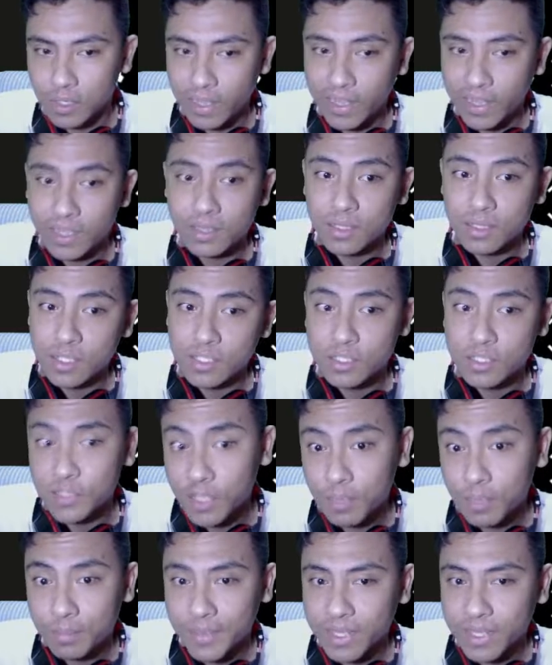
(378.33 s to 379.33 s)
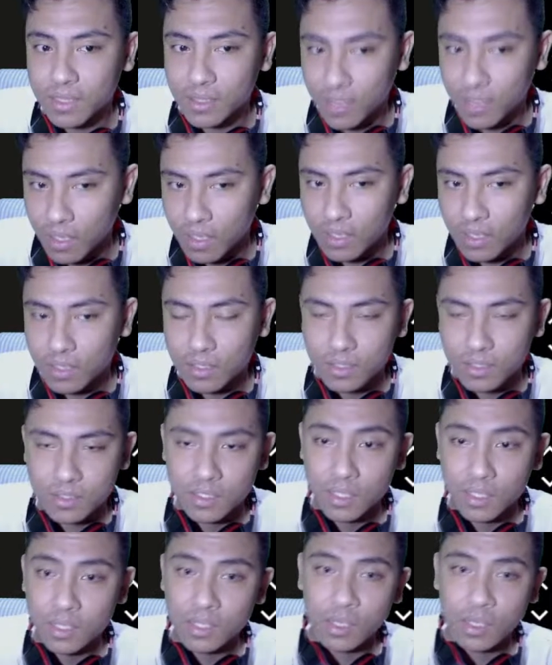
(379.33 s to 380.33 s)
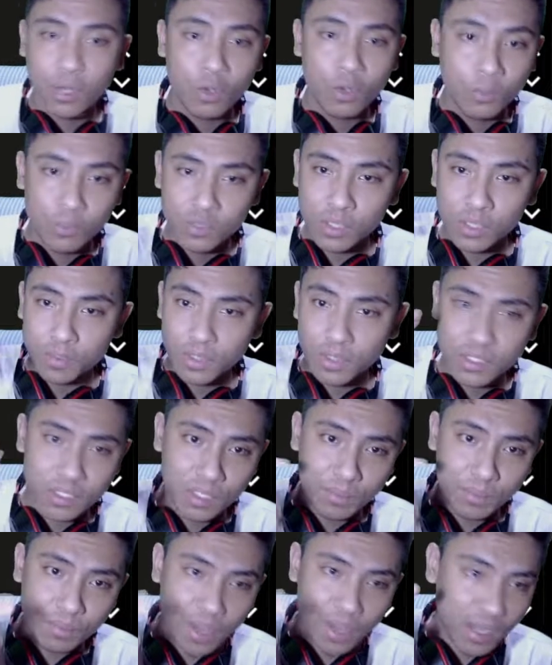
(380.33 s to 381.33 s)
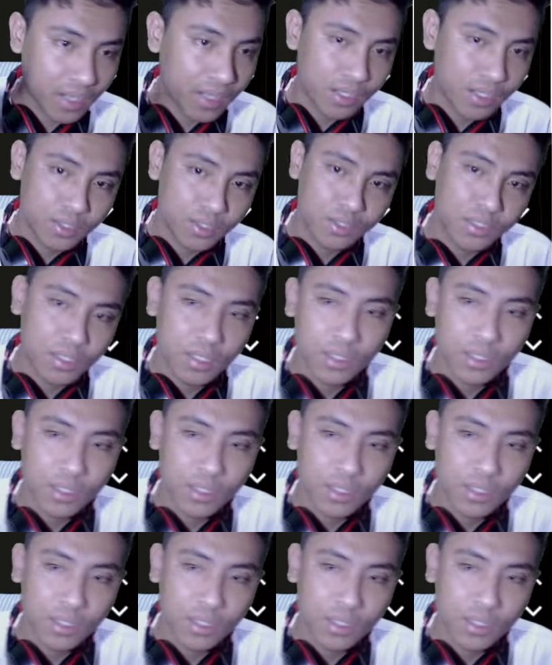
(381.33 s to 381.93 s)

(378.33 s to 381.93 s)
at least dia meta jadi kalau punya pasti dipakai cuy